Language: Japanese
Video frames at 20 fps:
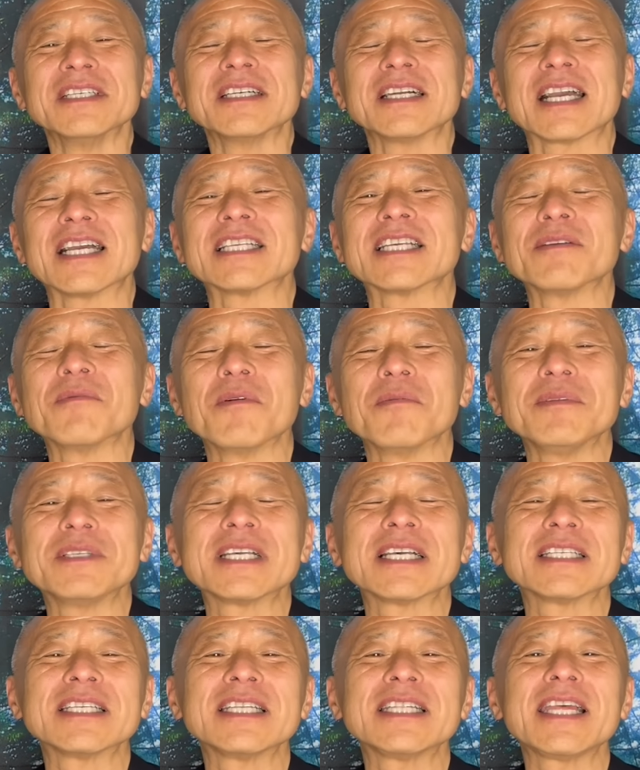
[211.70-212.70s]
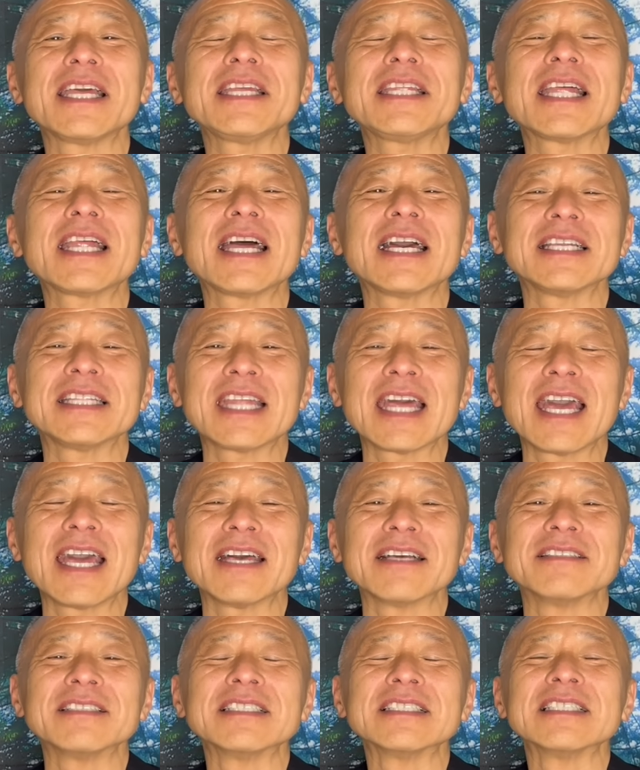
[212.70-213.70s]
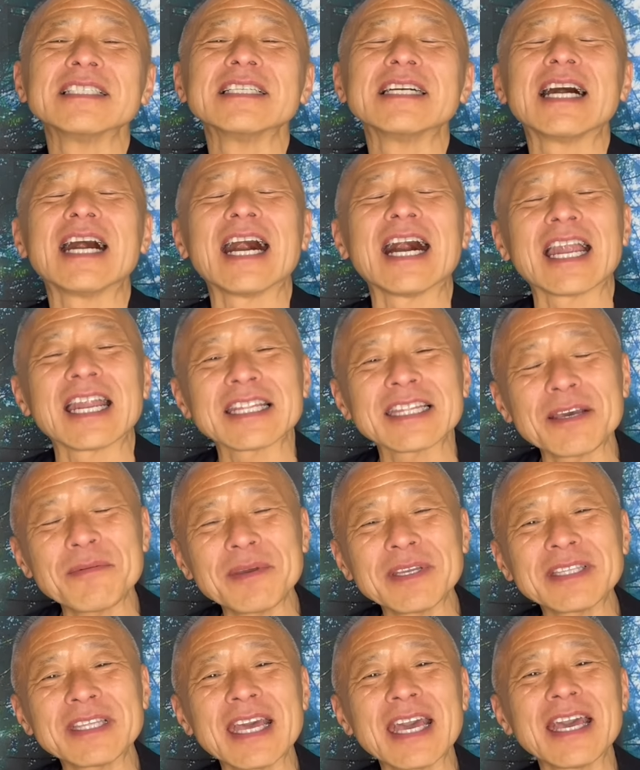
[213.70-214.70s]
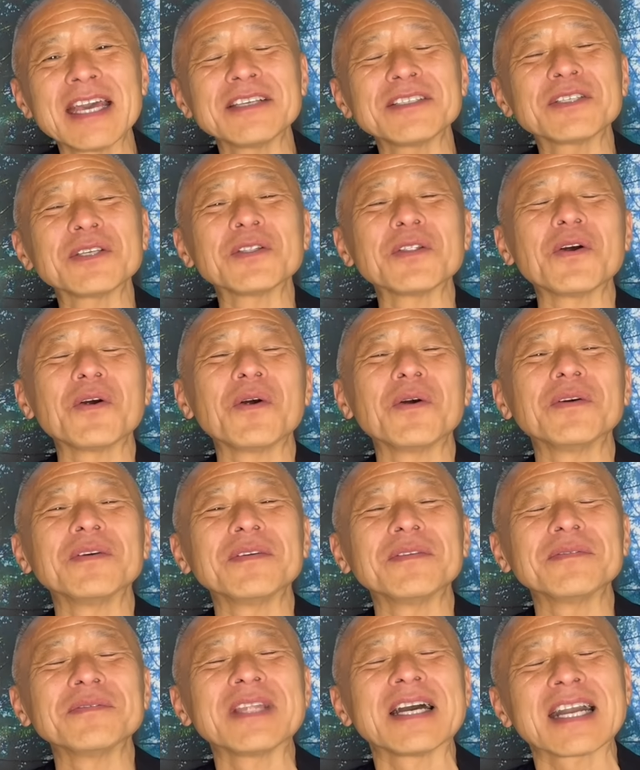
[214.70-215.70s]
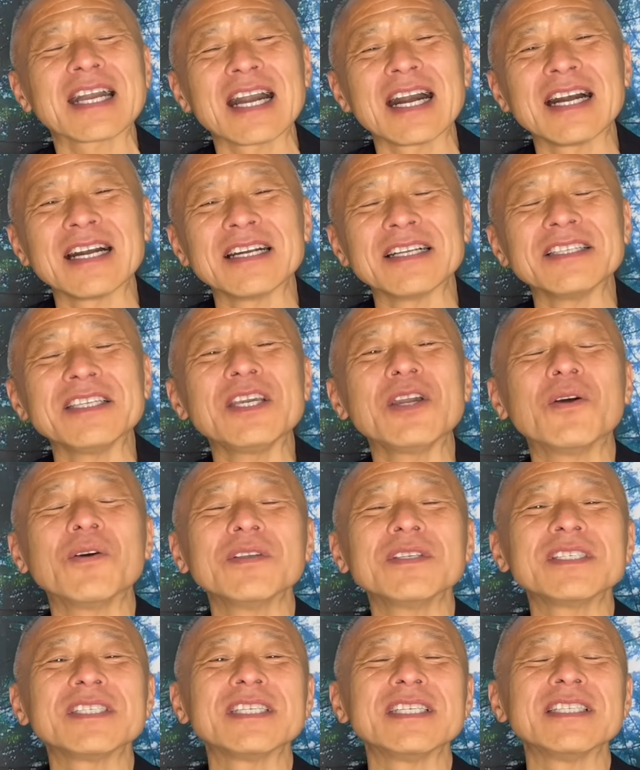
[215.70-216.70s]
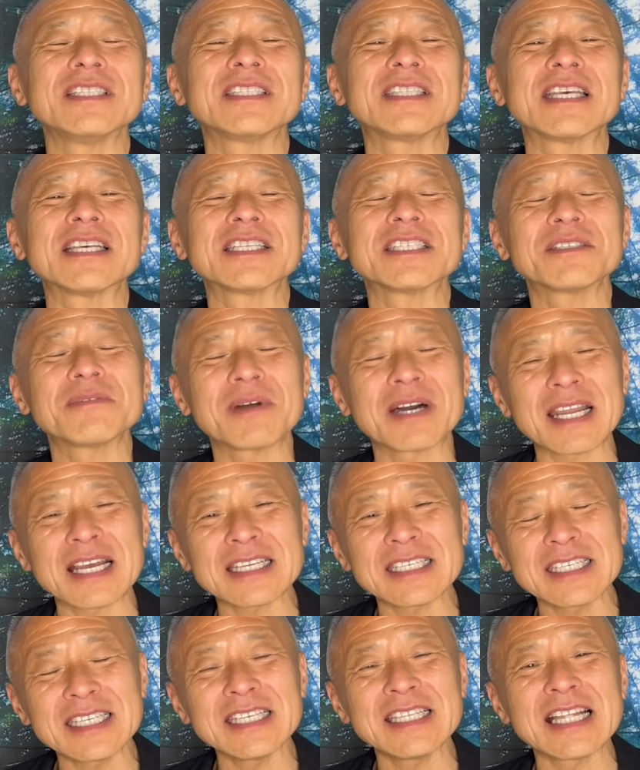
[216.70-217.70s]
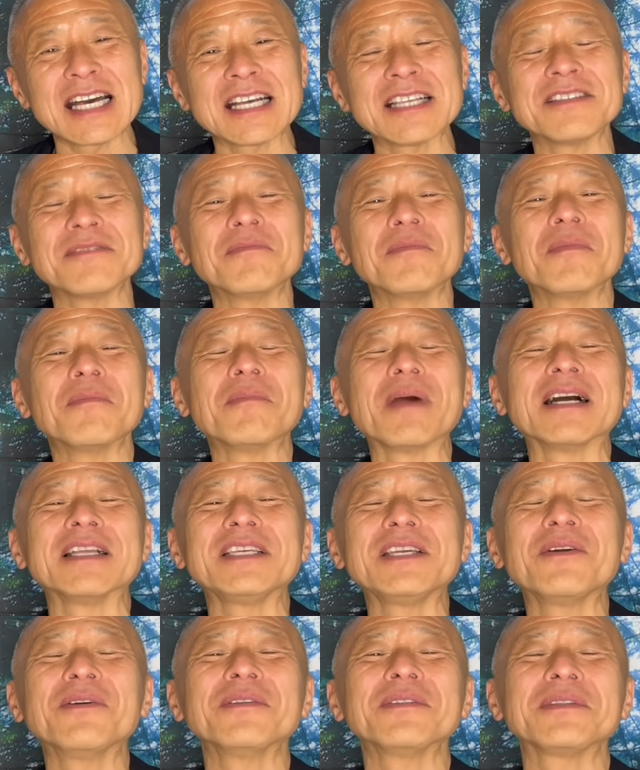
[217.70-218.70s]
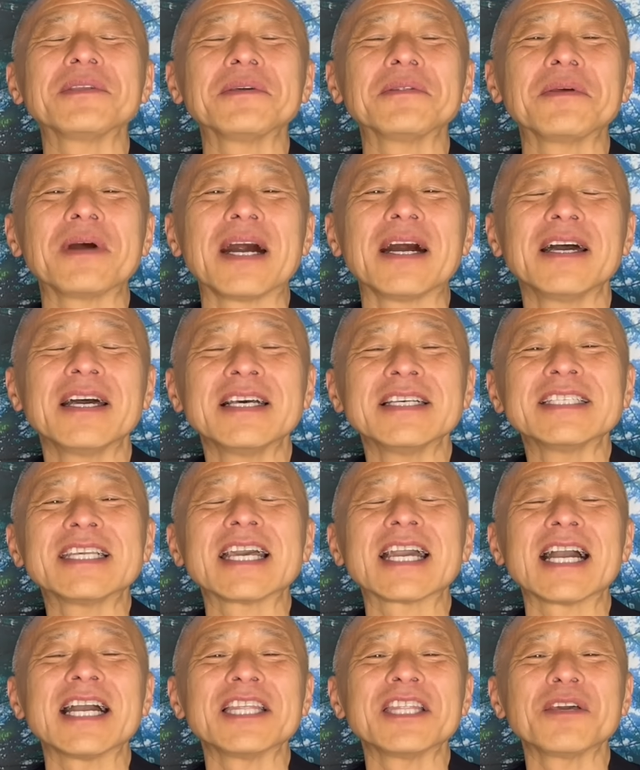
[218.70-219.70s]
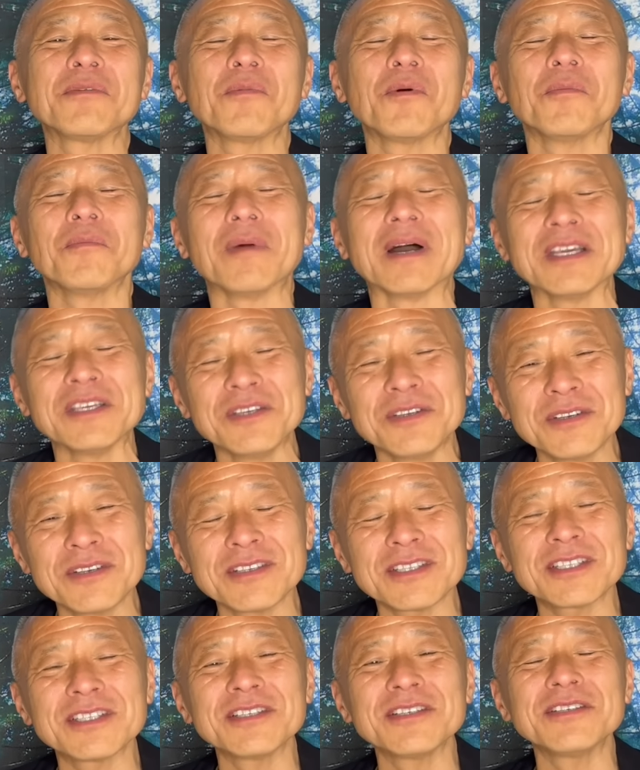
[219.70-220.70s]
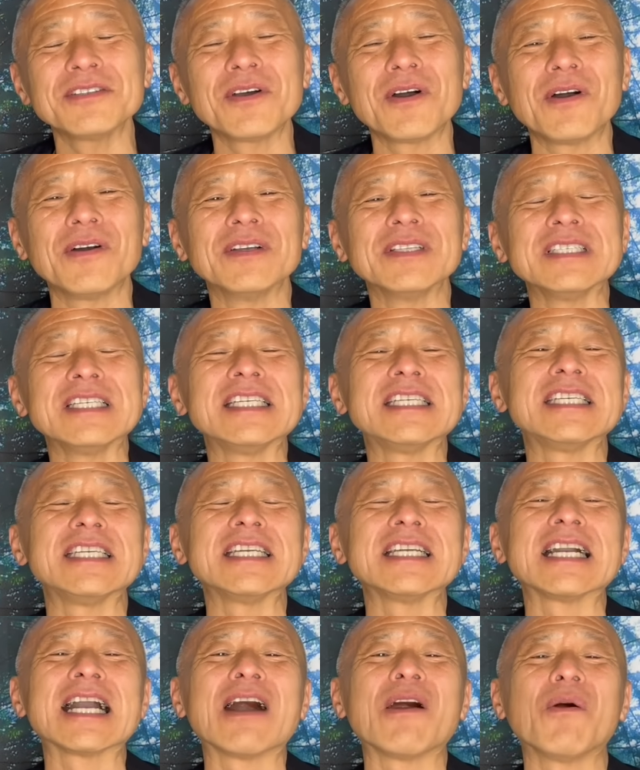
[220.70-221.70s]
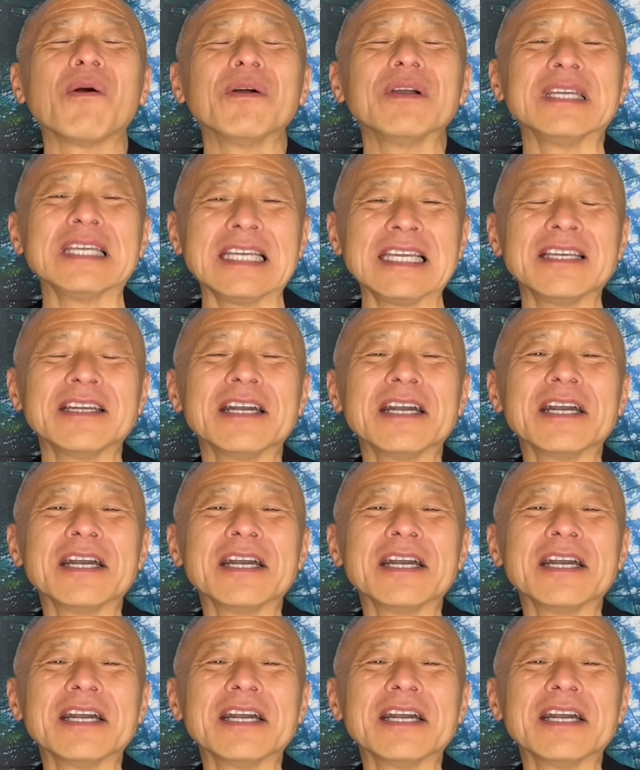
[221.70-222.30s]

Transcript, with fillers: 今朝も見させていただいて、改めて、その、なんか、日本人って素晴らしいな。まあ、日本っていうのは、世界でも、まあ、有数の地震が多い、